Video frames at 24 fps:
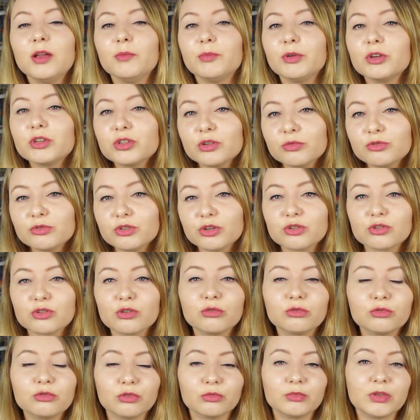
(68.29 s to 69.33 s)
Pierwszą książką,
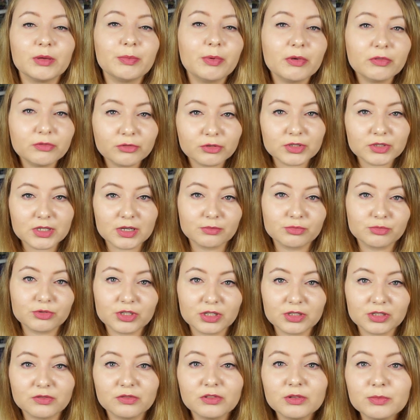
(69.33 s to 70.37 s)
którą na pewno chciałam
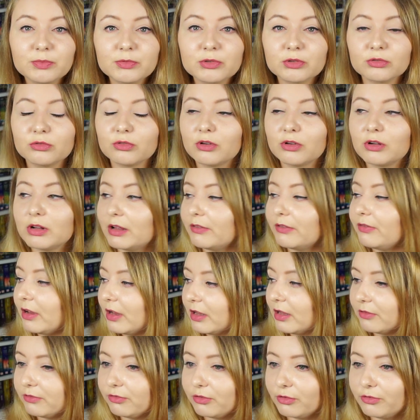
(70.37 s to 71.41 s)
przeczytać w lipcu, to Krew
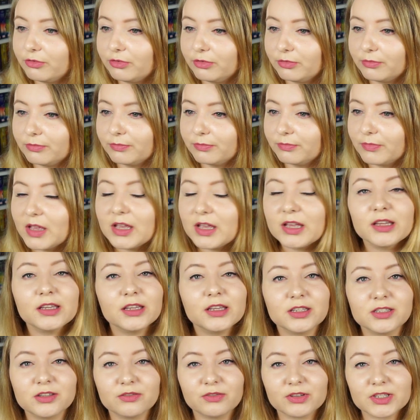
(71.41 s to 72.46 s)
Elfów
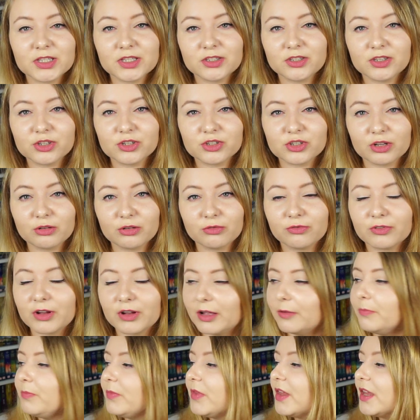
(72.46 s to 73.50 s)
jedzie właśnie
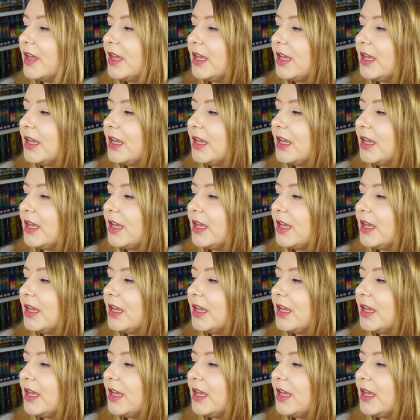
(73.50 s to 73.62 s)
ciężarówka.